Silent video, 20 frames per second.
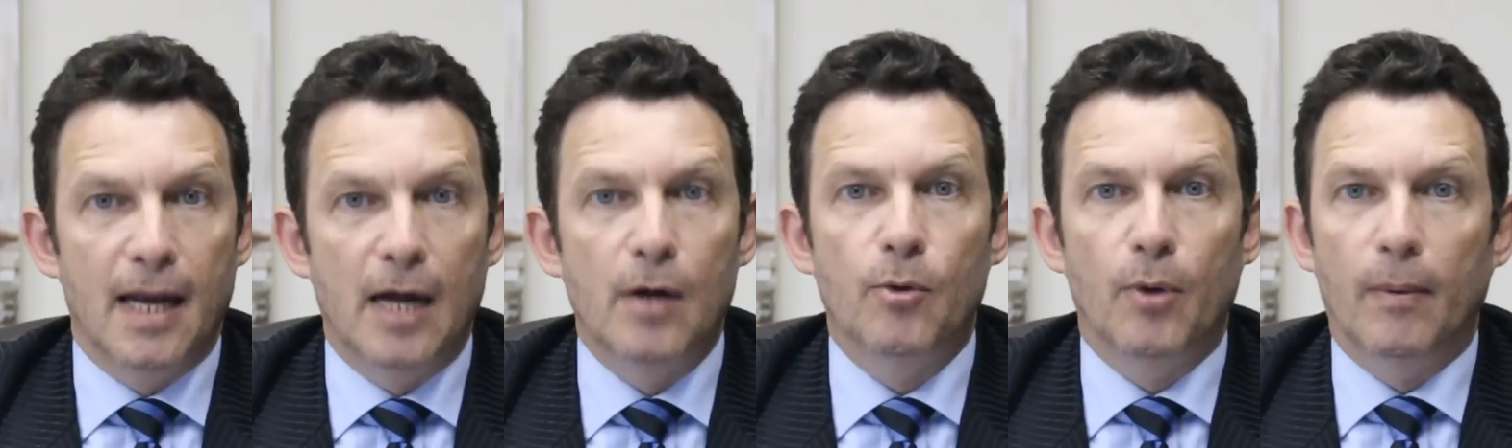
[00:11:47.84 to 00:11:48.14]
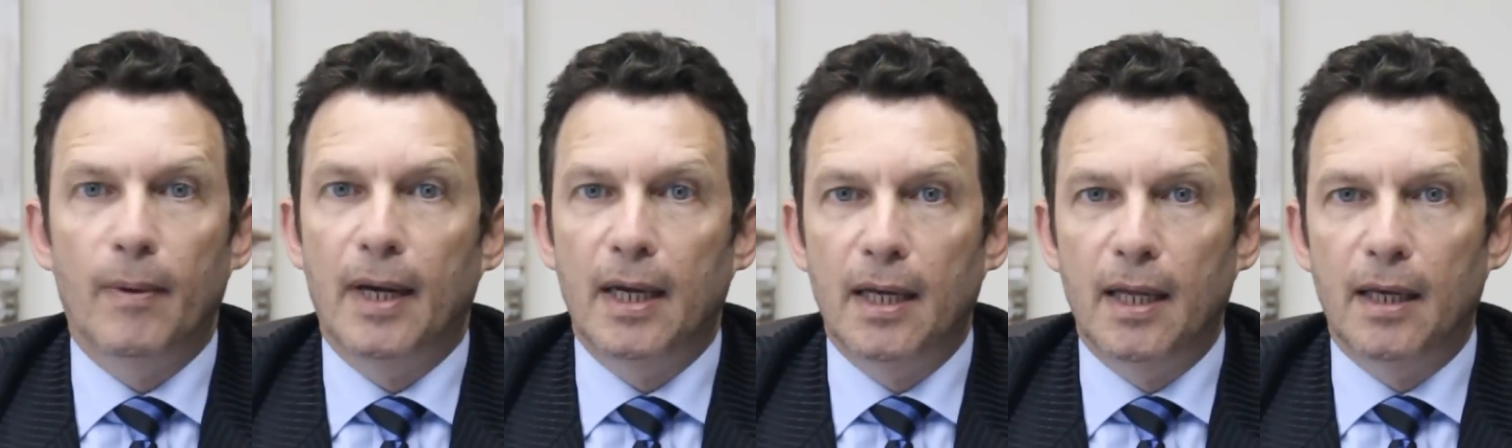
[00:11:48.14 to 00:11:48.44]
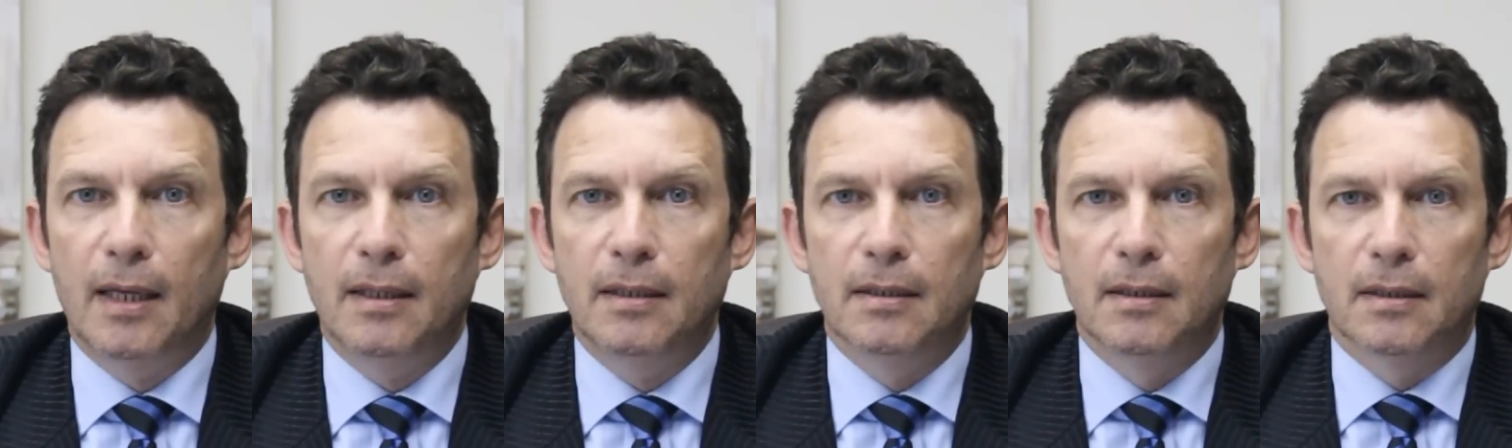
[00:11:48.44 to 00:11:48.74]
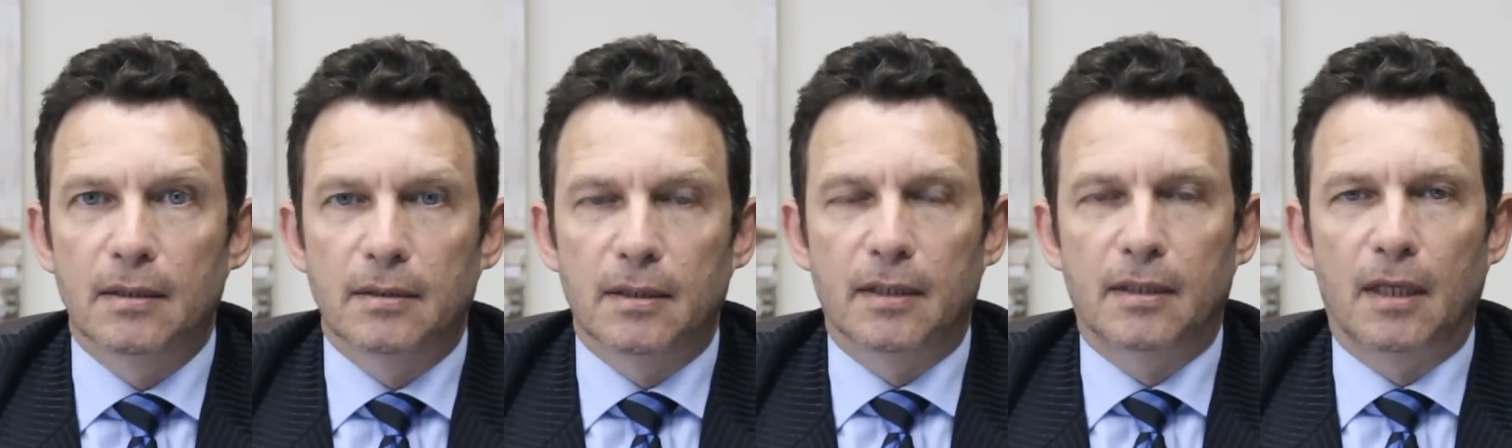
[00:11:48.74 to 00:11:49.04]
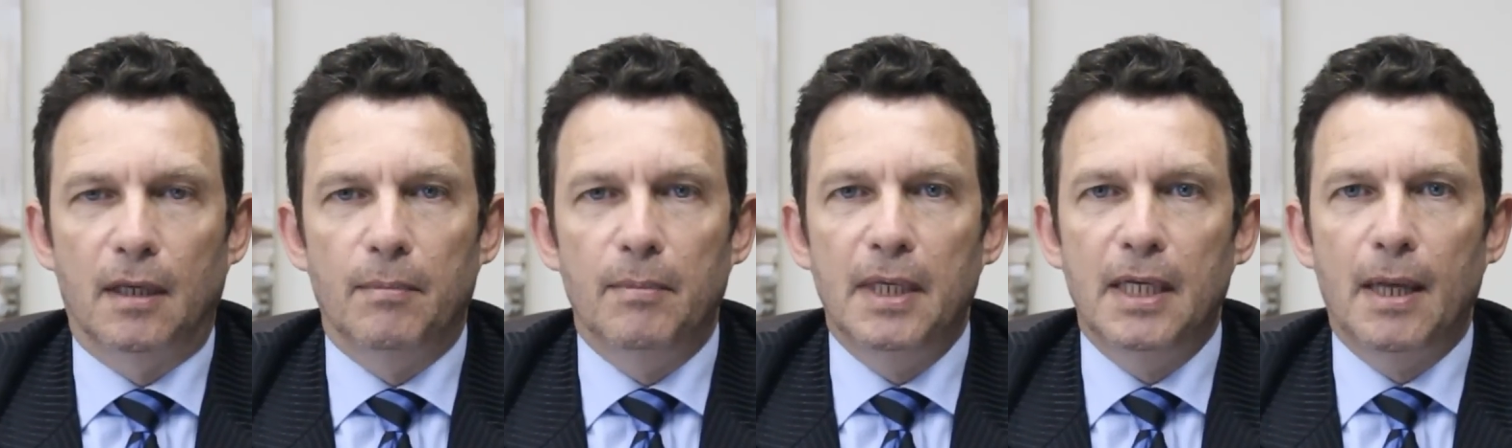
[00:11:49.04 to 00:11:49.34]
La nueva ley
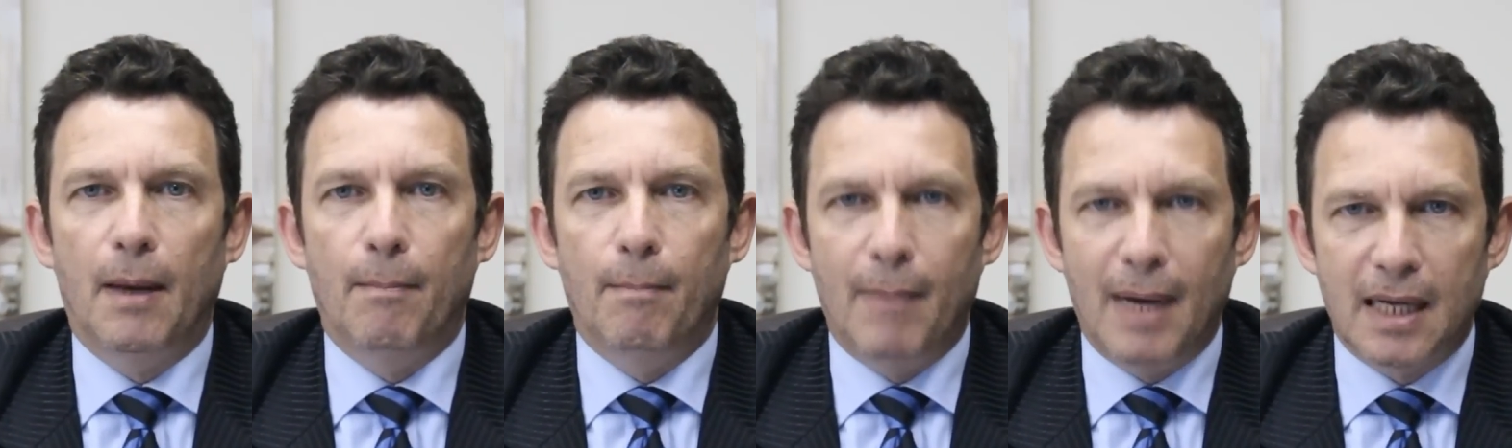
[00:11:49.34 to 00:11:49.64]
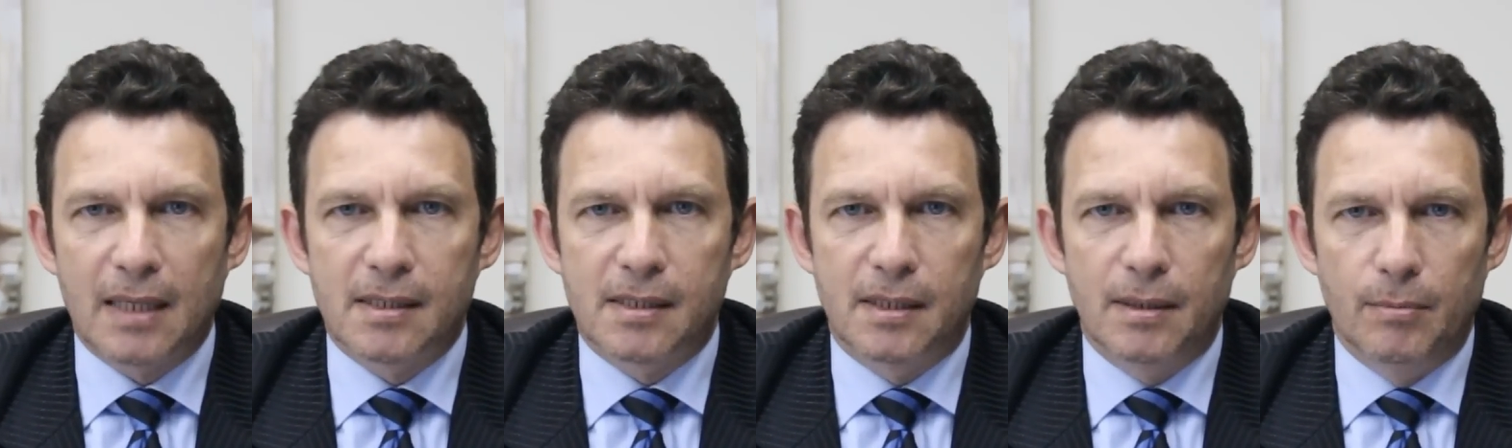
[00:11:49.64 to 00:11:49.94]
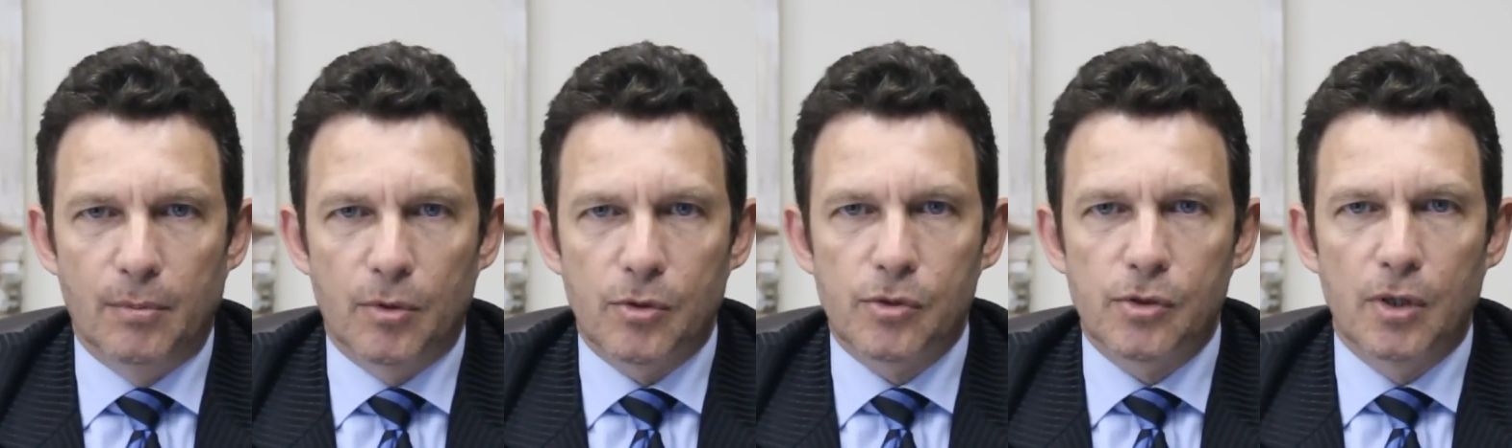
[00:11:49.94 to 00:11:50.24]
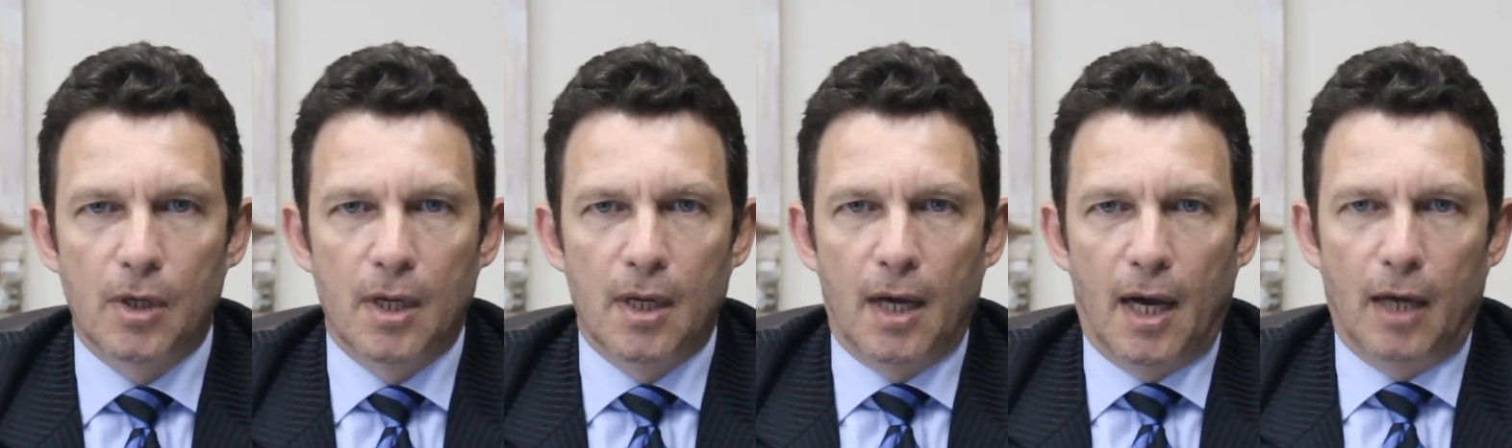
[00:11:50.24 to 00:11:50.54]
determina máximos